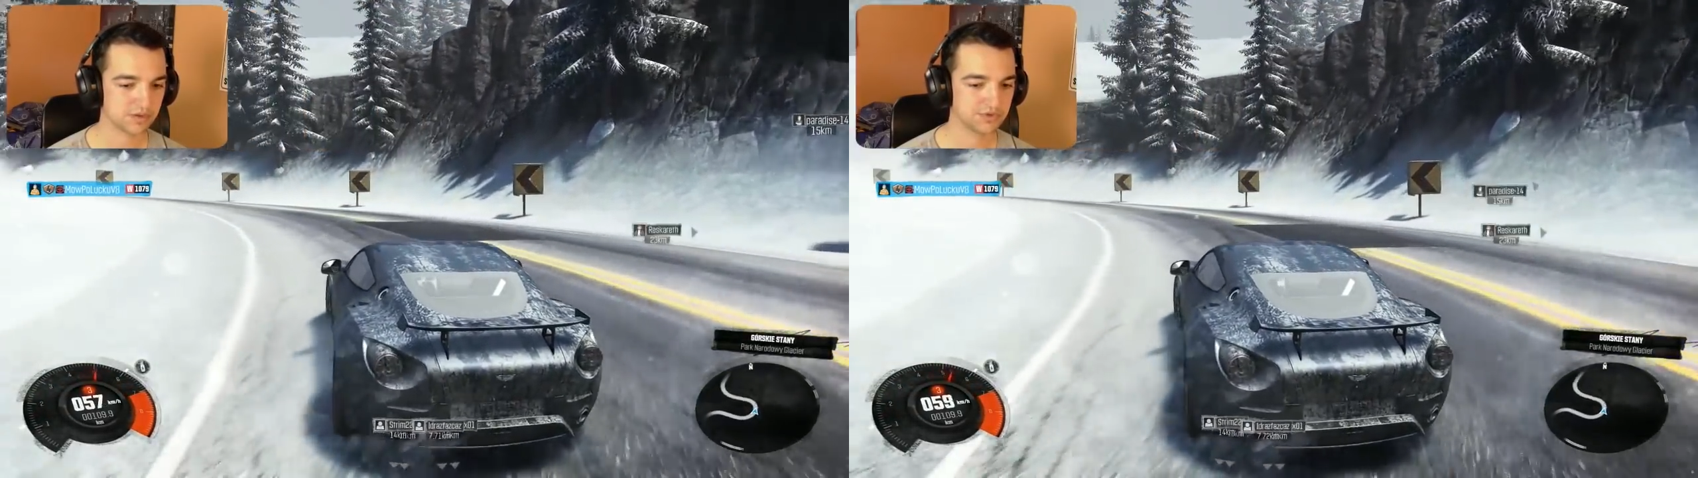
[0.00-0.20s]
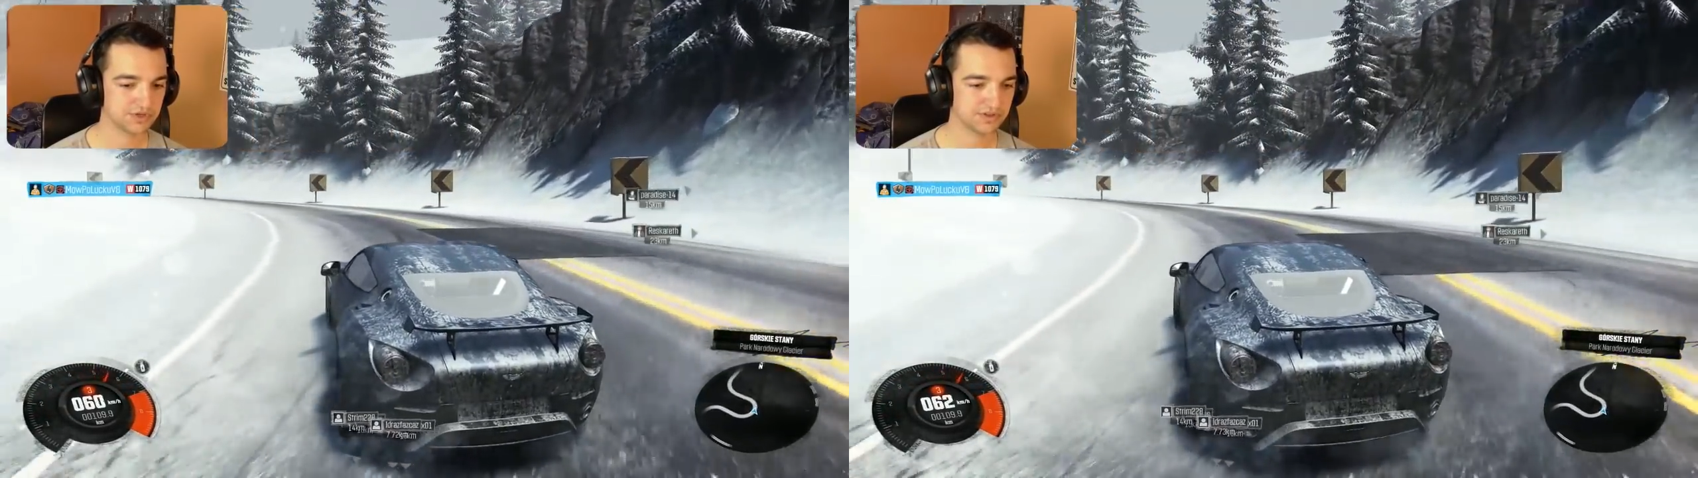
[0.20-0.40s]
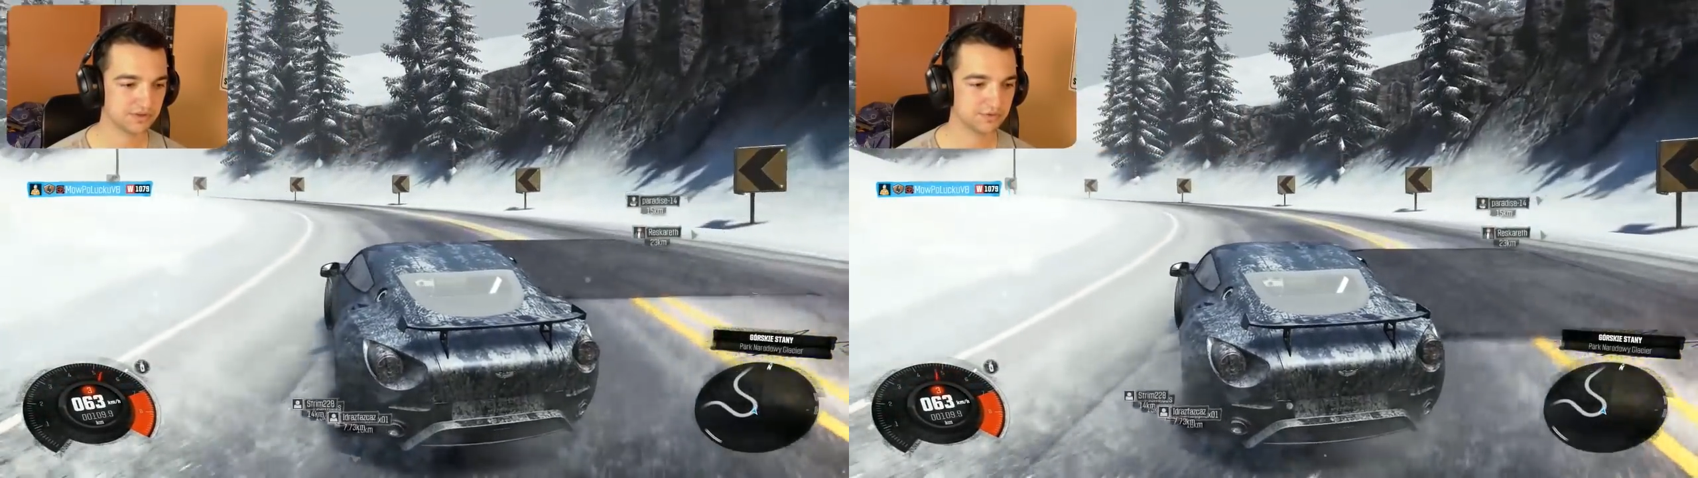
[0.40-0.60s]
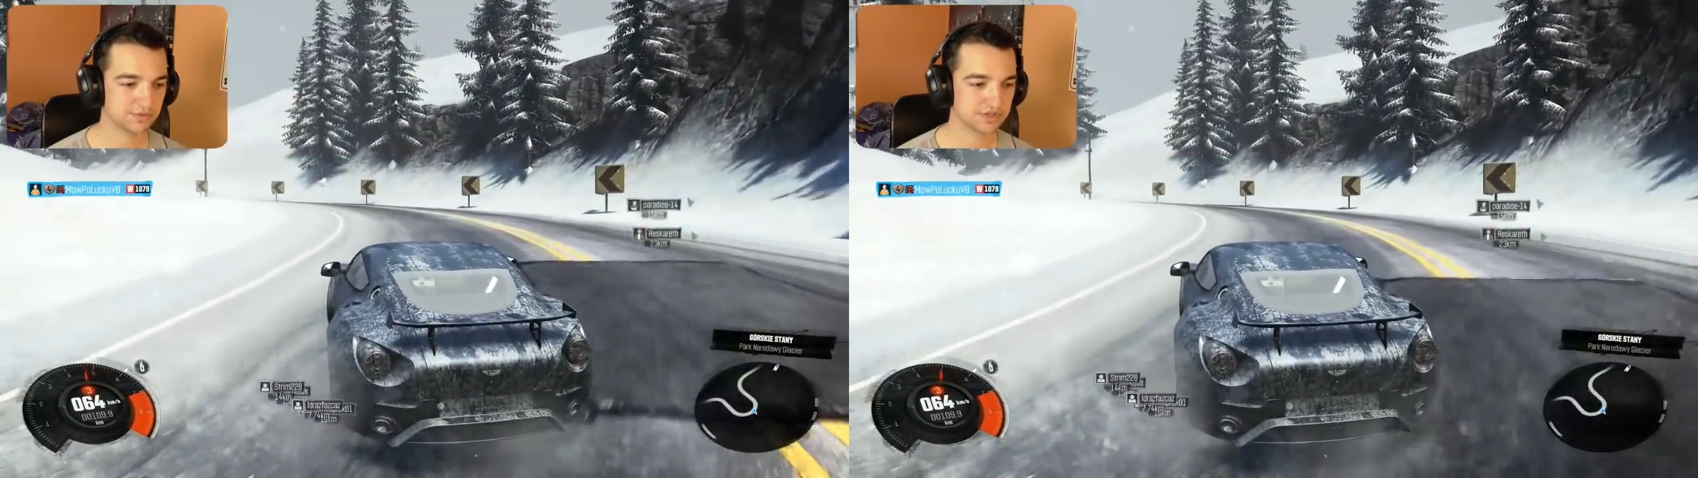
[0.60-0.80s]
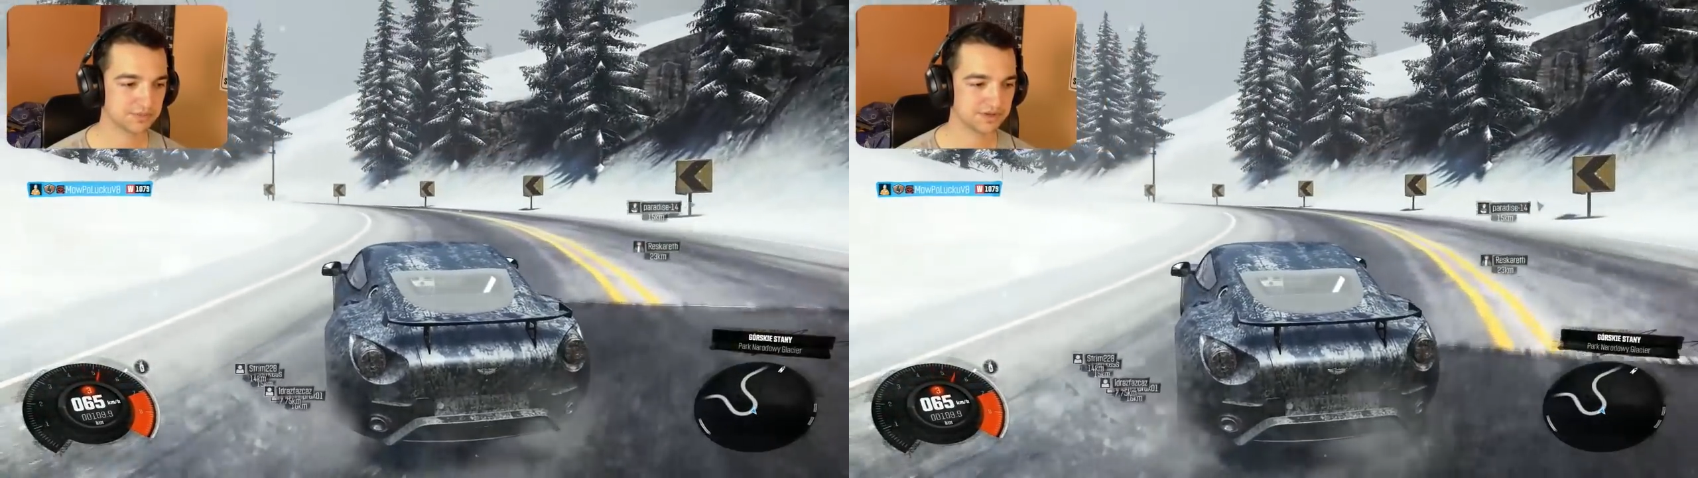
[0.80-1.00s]
Muszę go zrobić,
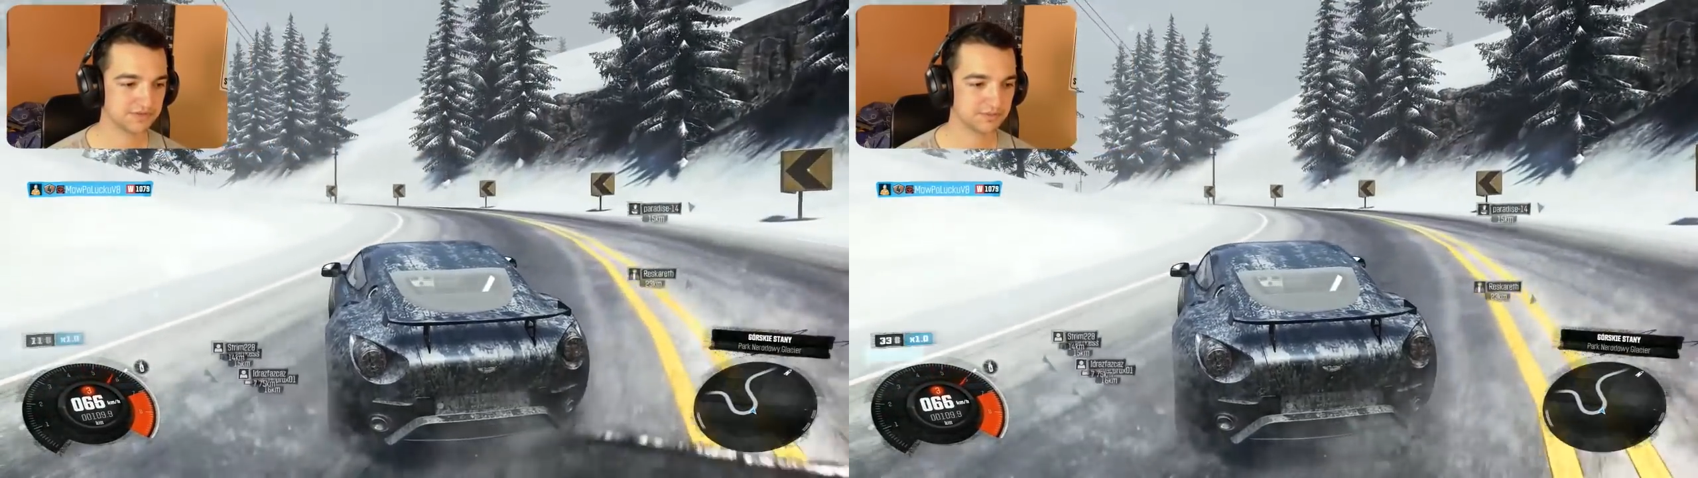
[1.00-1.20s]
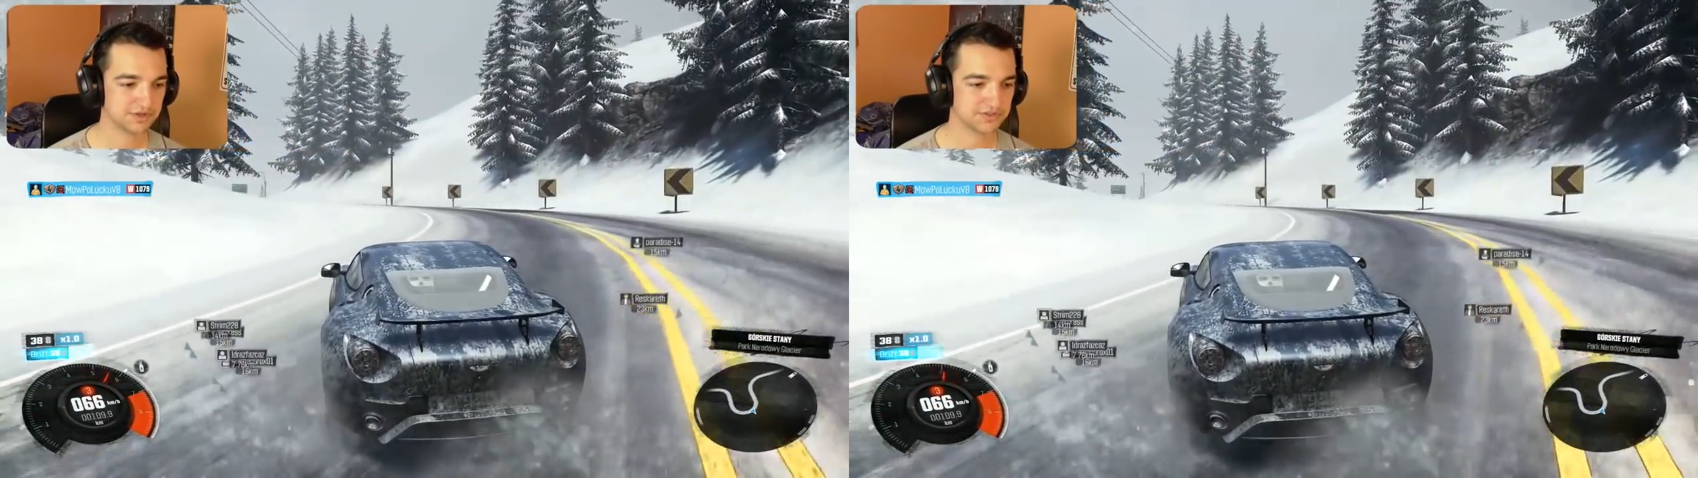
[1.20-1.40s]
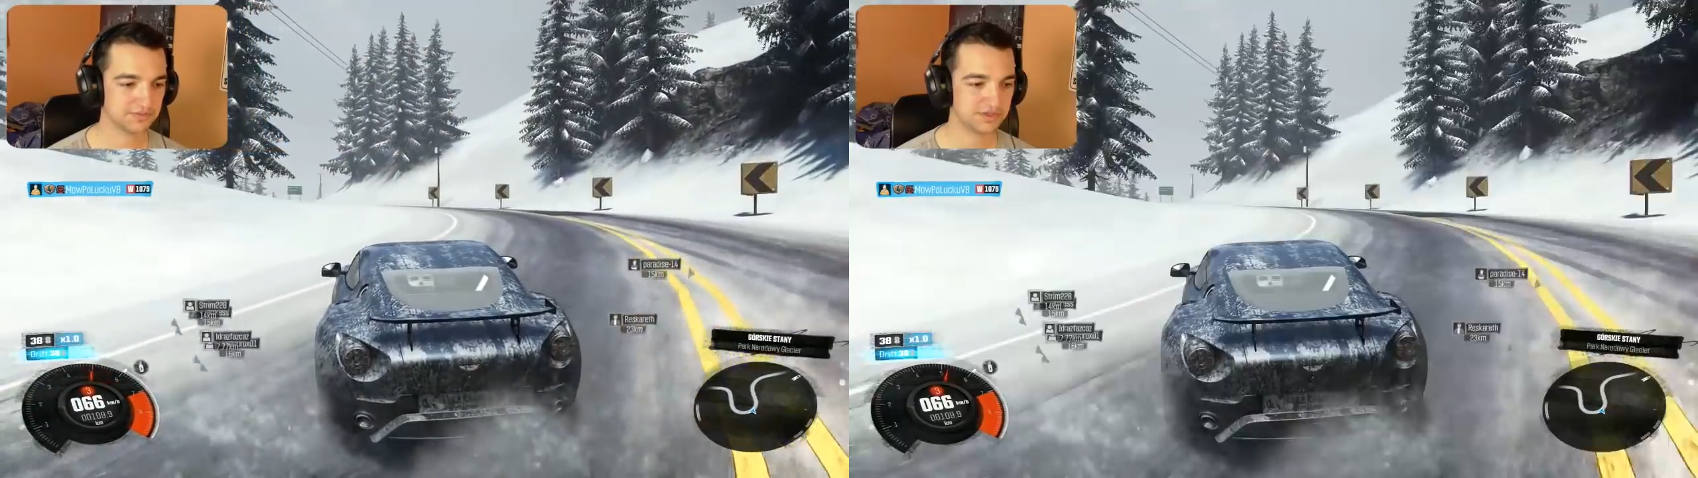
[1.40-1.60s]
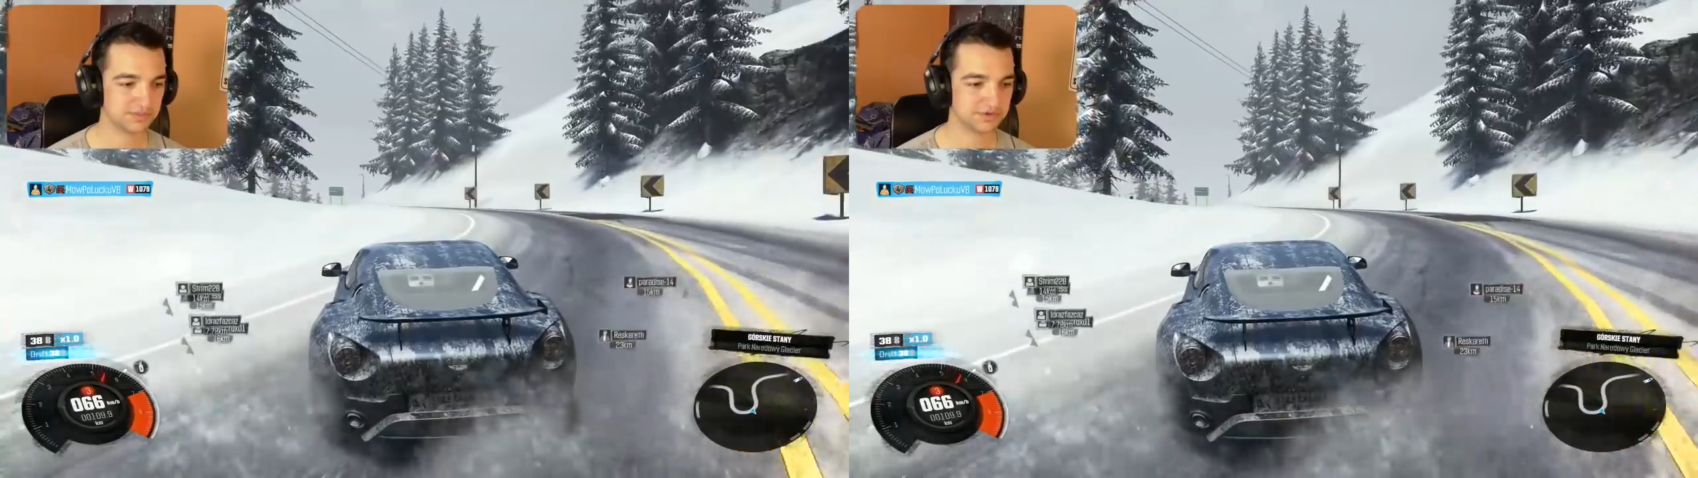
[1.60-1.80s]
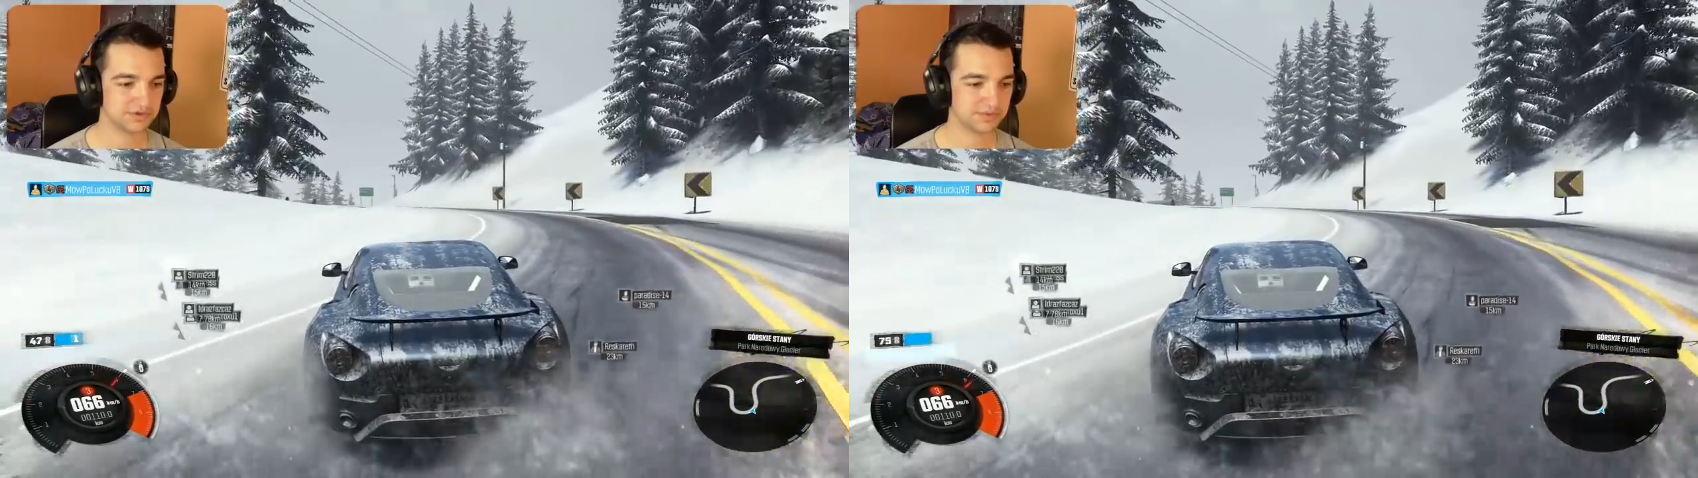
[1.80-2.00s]
bo on naprawdę bardzo mi się
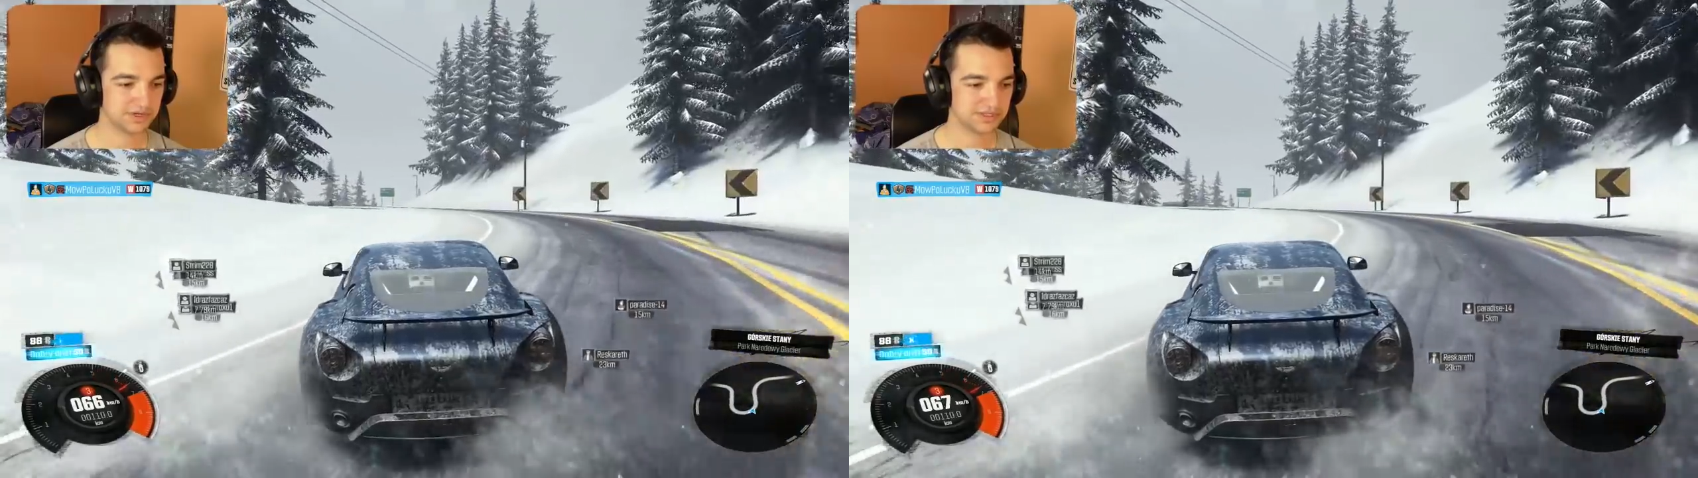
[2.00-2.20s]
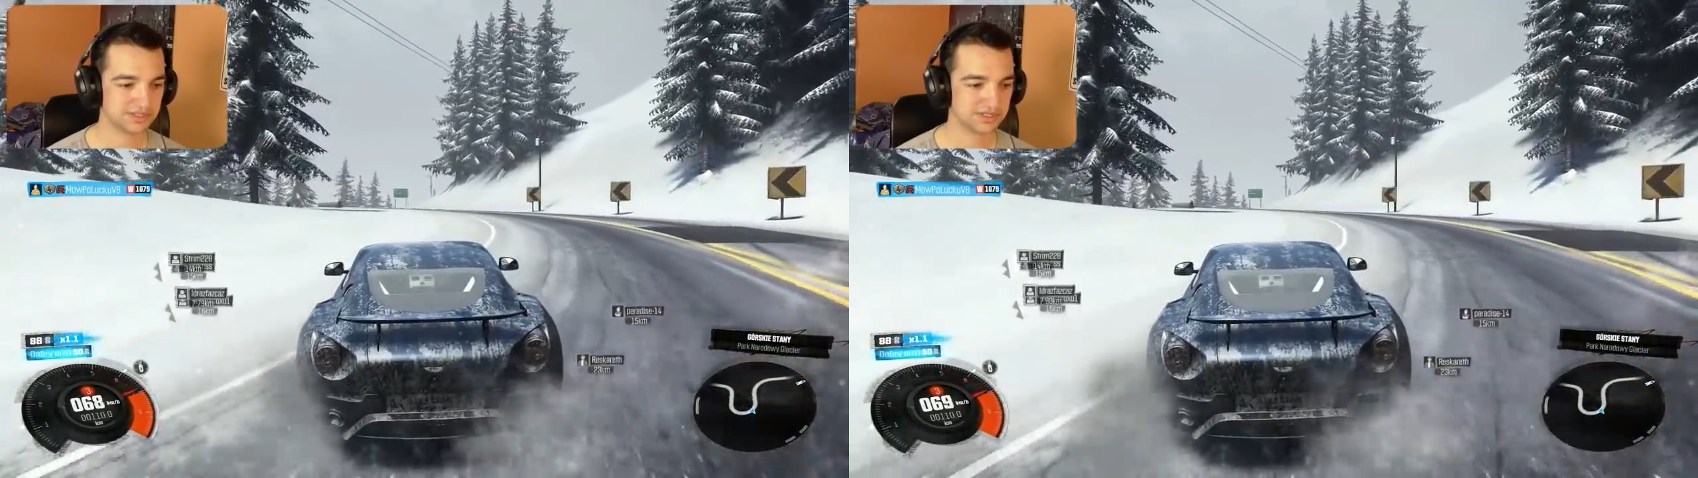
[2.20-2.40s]
podoba.